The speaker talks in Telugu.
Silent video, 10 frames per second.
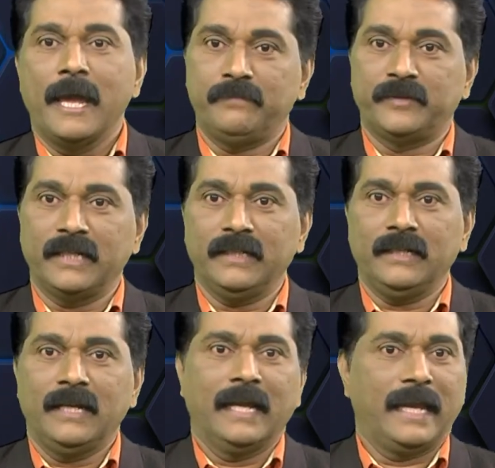ఎప్సన్
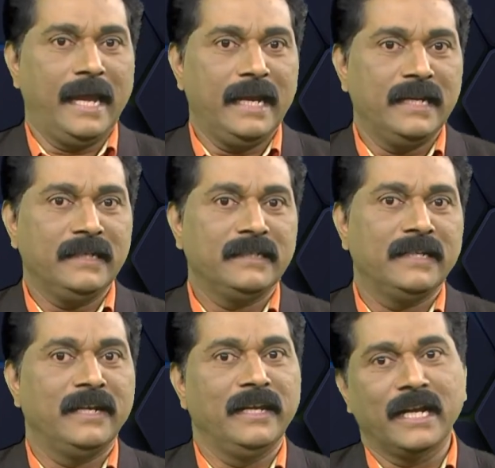క్యానన్
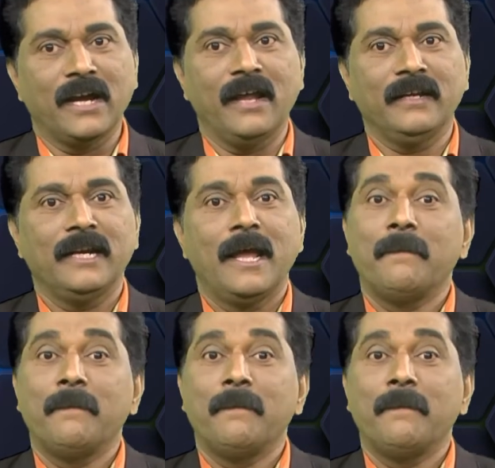నిఖాన్